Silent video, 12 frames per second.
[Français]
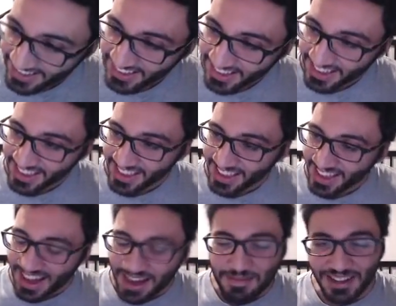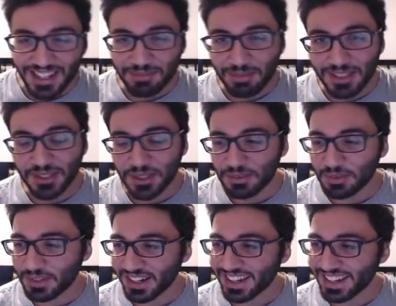Elle eh, me lâche pas cet
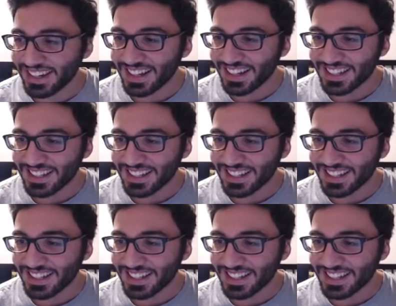enfoiré hein.